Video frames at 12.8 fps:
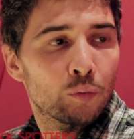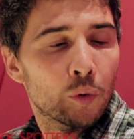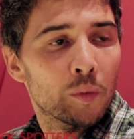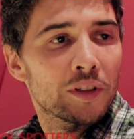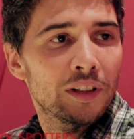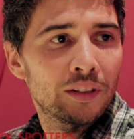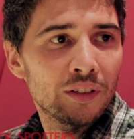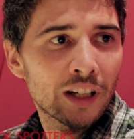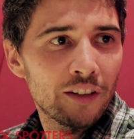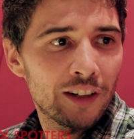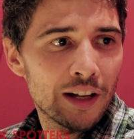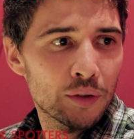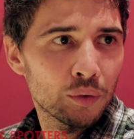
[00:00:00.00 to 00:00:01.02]
pour moi c'était une
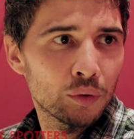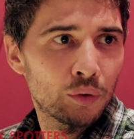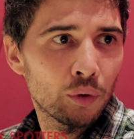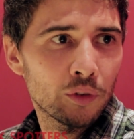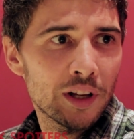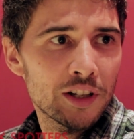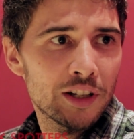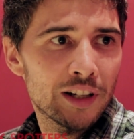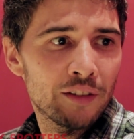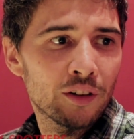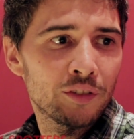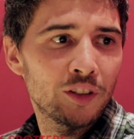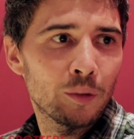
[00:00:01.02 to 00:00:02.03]
révélation au tournage et
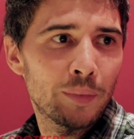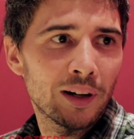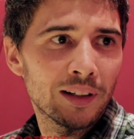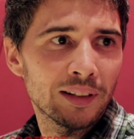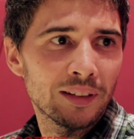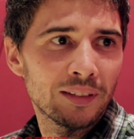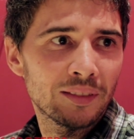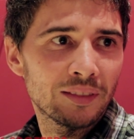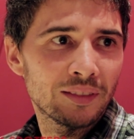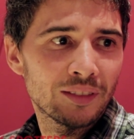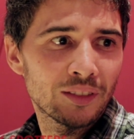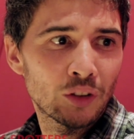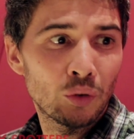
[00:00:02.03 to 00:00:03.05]
j'avais envie d'en parler.
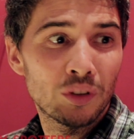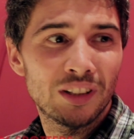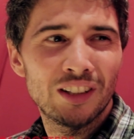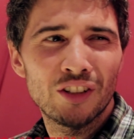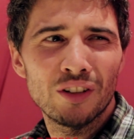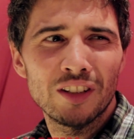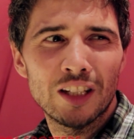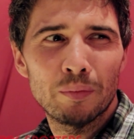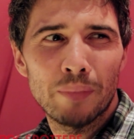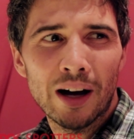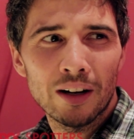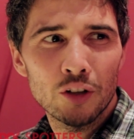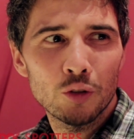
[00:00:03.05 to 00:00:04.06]
Donc c'est des jeunes qui
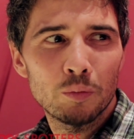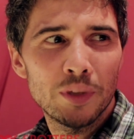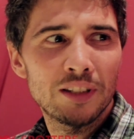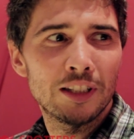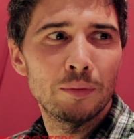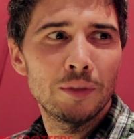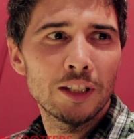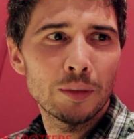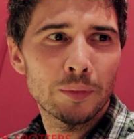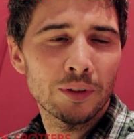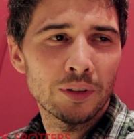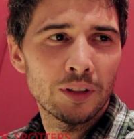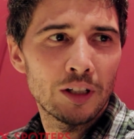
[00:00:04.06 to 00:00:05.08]
parlent de
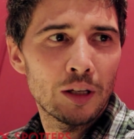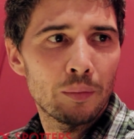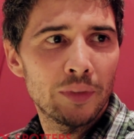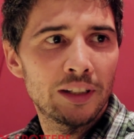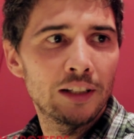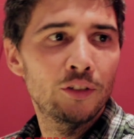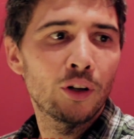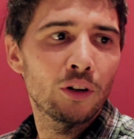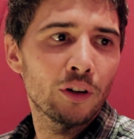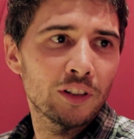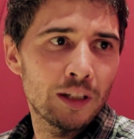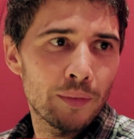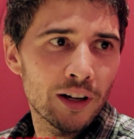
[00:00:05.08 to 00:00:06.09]
pessimisme, mais qui dans
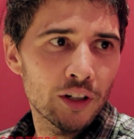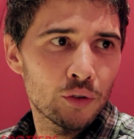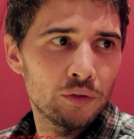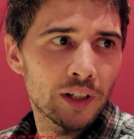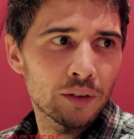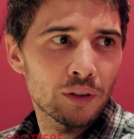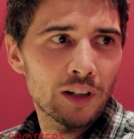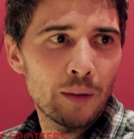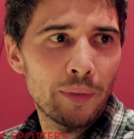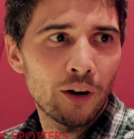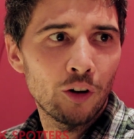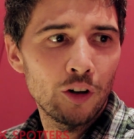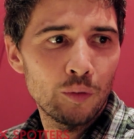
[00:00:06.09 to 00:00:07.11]
leur démarche d'ouverture de la
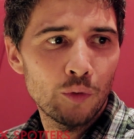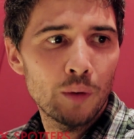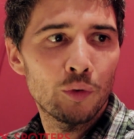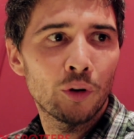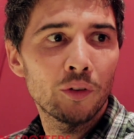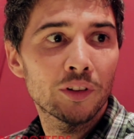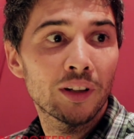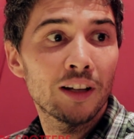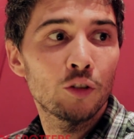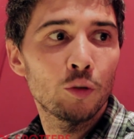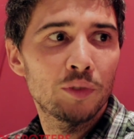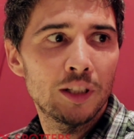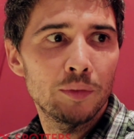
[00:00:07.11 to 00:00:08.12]
parole, moi, me rendent
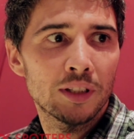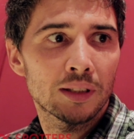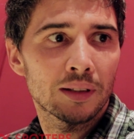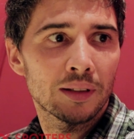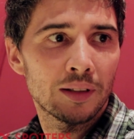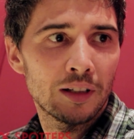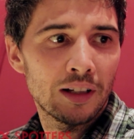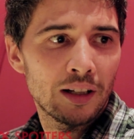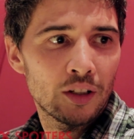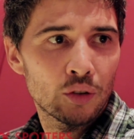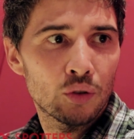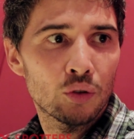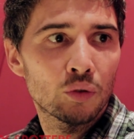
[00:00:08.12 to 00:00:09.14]
très optimiste.
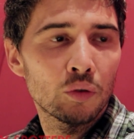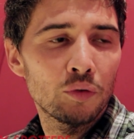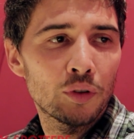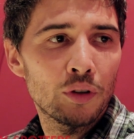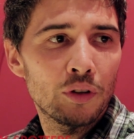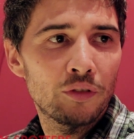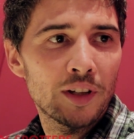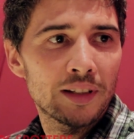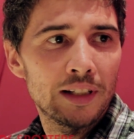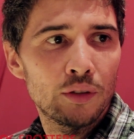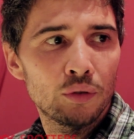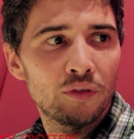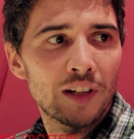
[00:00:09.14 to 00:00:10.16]
Parce que je trouve que le fait
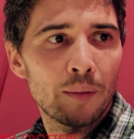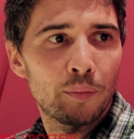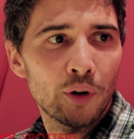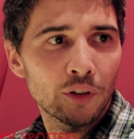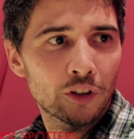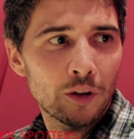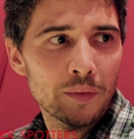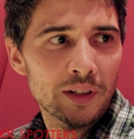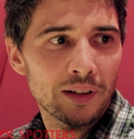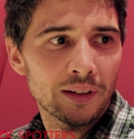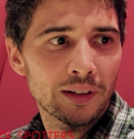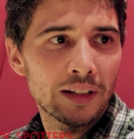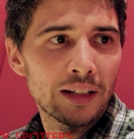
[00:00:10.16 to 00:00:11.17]
qu'ils ouvrent la porte comme
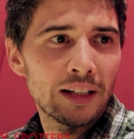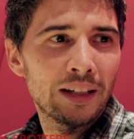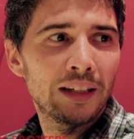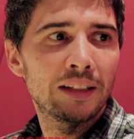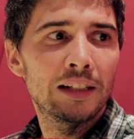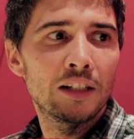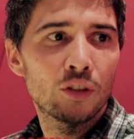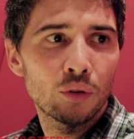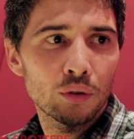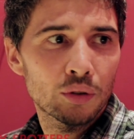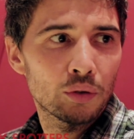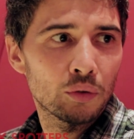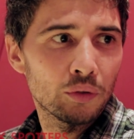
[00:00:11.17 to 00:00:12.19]
ça et qu'ils
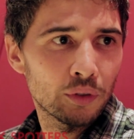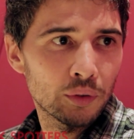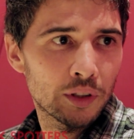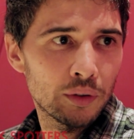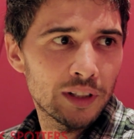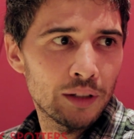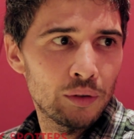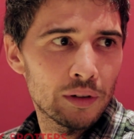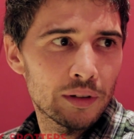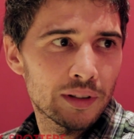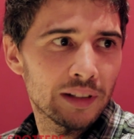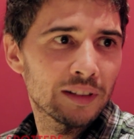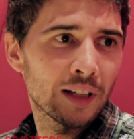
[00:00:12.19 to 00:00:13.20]
osent se confronter aux
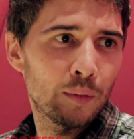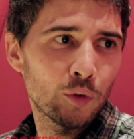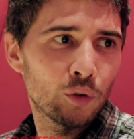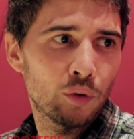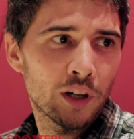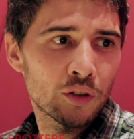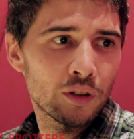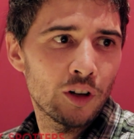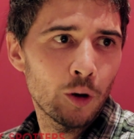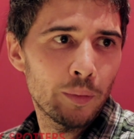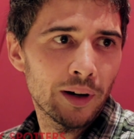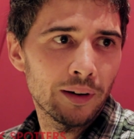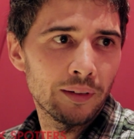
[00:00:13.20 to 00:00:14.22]
adultes, c'est extrêmement courageux de
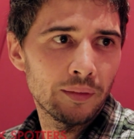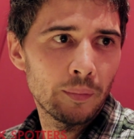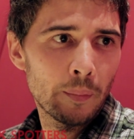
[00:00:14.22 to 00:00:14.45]
leur part.